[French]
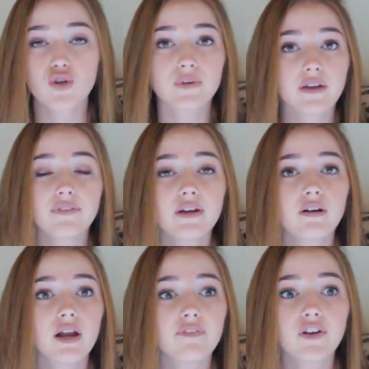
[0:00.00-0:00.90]
Je vais arriver
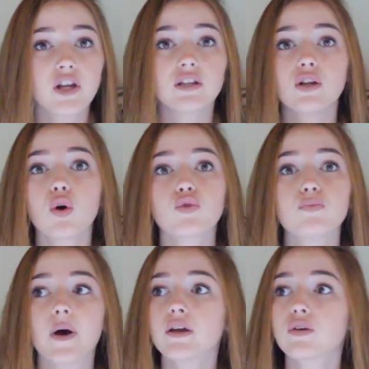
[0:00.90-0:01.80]
euh, à la fin de l'année lors
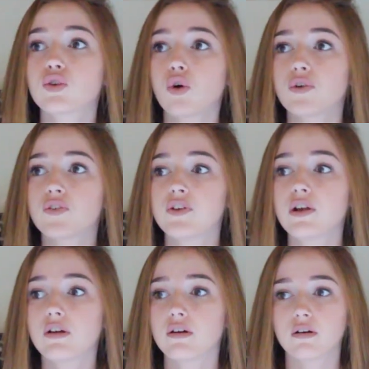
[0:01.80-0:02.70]
du bac euh,
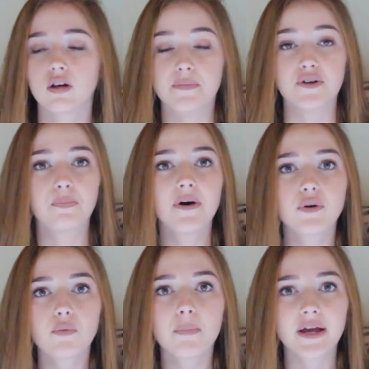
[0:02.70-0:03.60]
tranquille, puis bah je vais pas
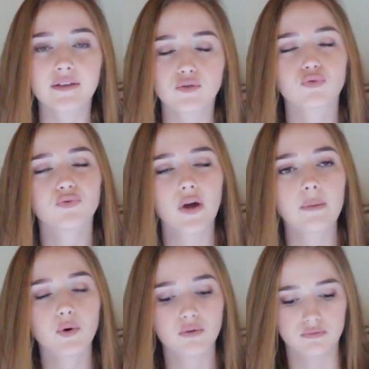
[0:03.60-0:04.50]
avoir mon bac. Donc
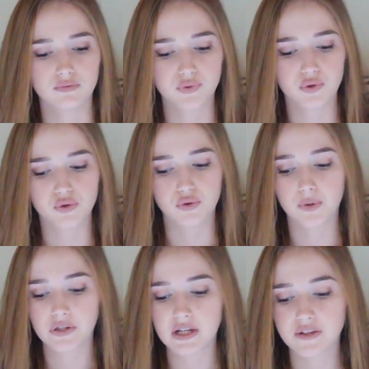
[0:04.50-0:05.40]
vraiment, faut que je
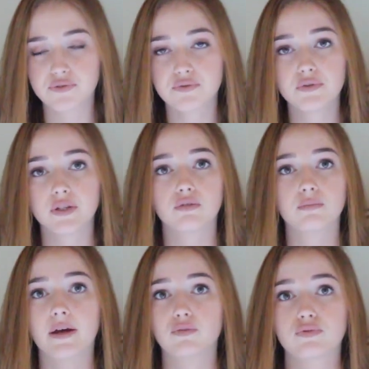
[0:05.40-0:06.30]
bosse là-dessus et que
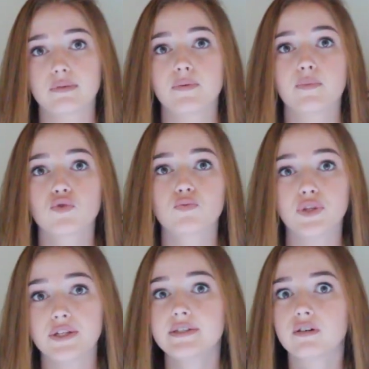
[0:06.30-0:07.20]
bah tout simplement je me
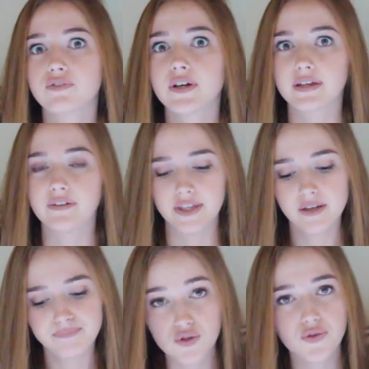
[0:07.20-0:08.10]
décide enfin à
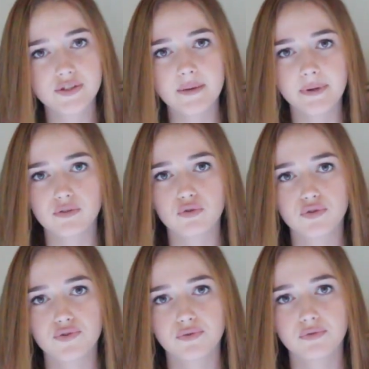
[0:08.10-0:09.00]
travailler. Deuxième
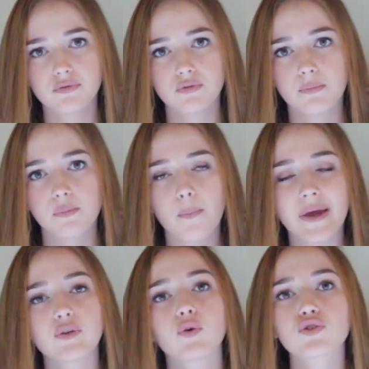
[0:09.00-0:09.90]
résolution, me
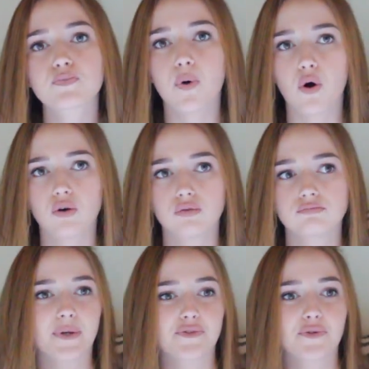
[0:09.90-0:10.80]
mettre au sport.
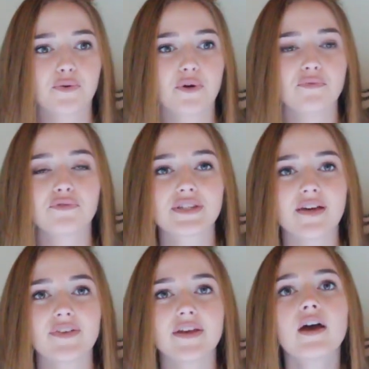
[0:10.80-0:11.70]
Parce que comme vous le
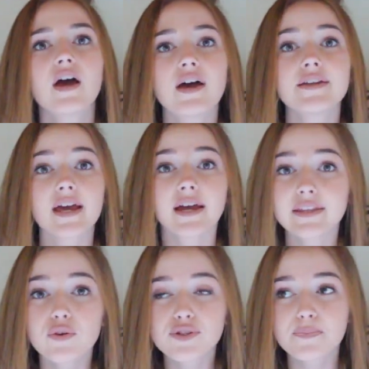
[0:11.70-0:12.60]
savez, j'ai
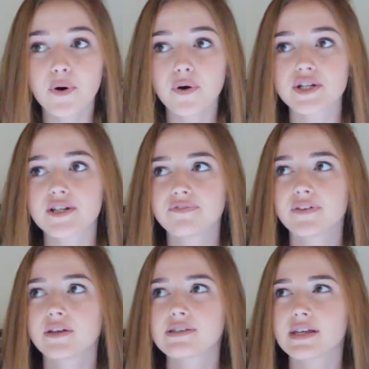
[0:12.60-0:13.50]
arrêté le sport, j'ai
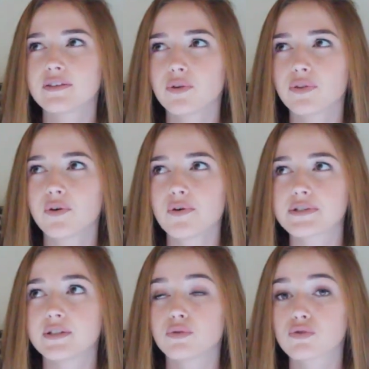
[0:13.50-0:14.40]
fait 7 ans de
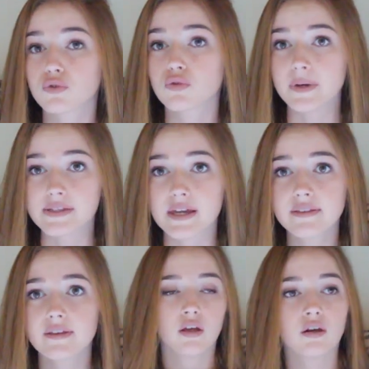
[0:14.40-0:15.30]
danse et 2 ans de
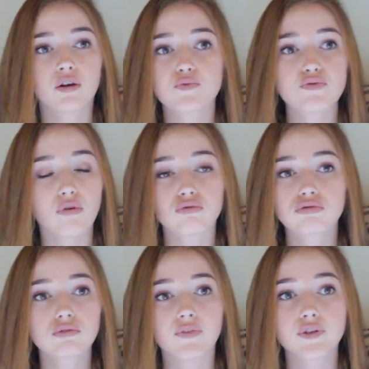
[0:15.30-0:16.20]
basket. Et euh, je me suis rendu
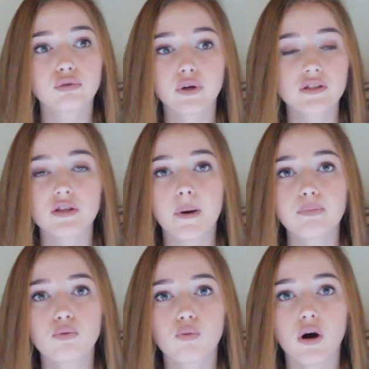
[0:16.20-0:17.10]
compte qu'en fait courir c'était pas
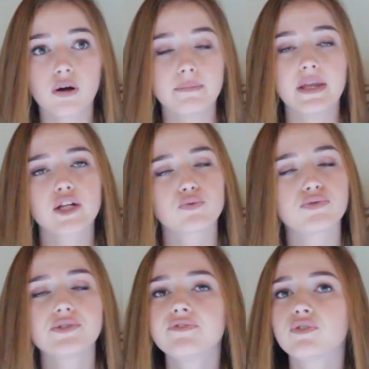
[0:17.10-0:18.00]
pour moi. Mais là je me
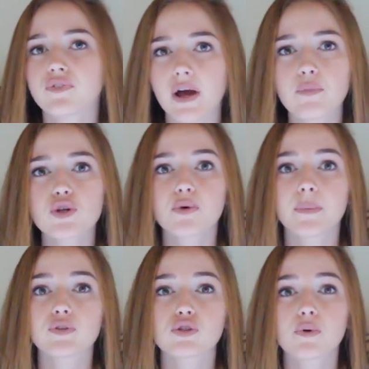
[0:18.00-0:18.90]
suis dit faut vraiment que je me
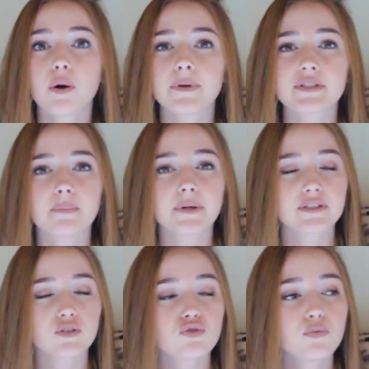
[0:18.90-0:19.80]
remette au sport parce qu'à
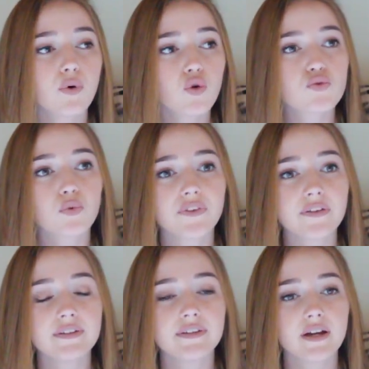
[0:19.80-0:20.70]
partir du moment où je monte
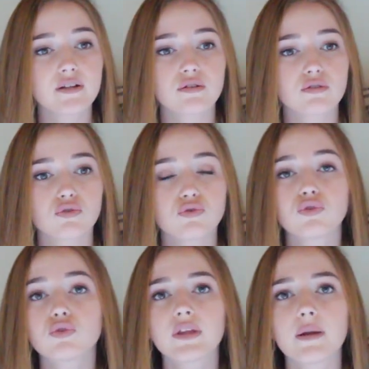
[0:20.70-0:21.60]
un étage, je
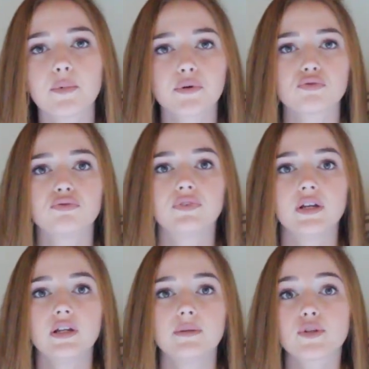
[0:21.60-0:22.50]
suis totalement
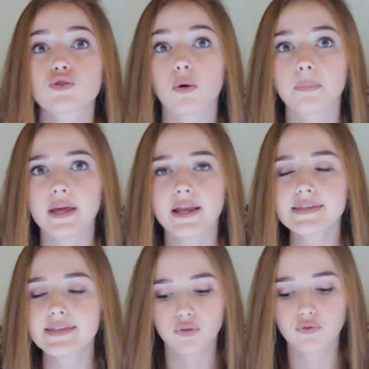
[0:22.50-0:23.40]
essoufflée, limite je suis en
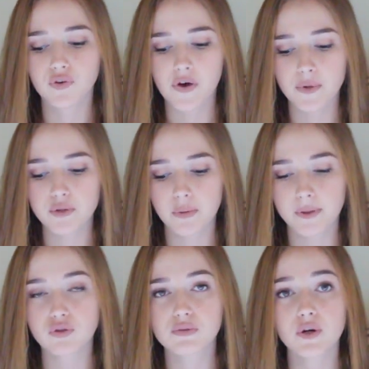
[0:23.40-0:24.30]
PLS. Donc faut vraiment que je me
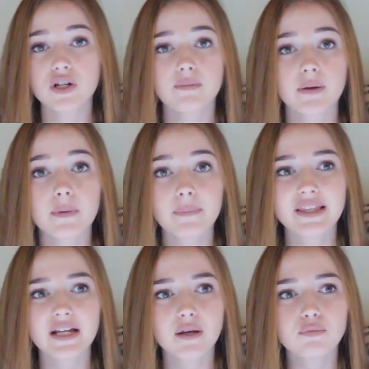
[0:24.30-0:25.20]
remette au sport, j'aimerais bien me
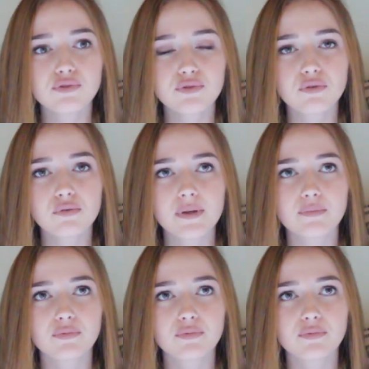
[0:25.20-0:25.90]
mettre à la muscu mais